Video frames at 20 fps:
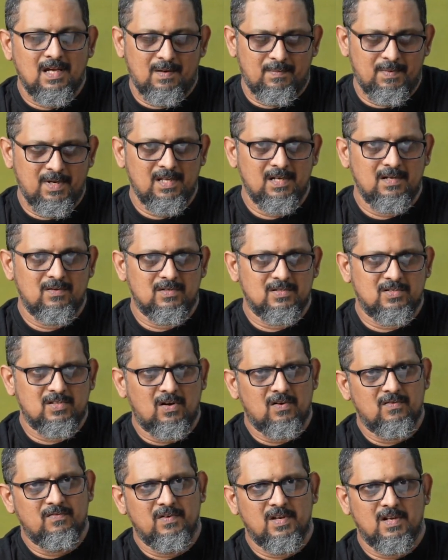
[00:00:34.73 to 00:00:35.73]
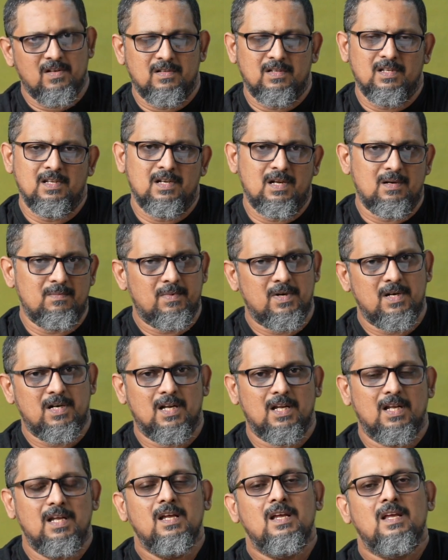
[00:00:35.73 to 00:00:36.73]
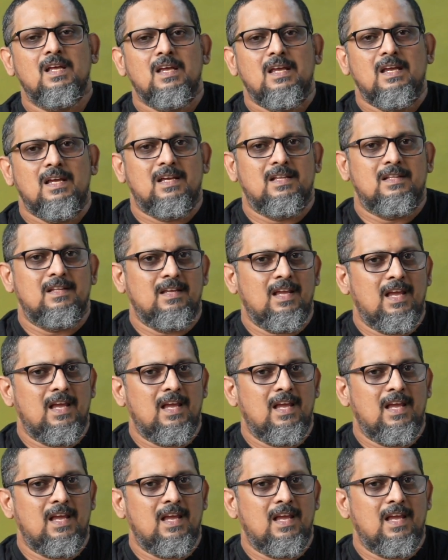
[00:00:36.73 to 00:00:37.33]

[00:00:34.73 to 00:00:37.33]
e அப்படிங்கிற ஒரு சாஃப்ட்வேர் வந்து ரன் பண்ணுறாங்க இந்த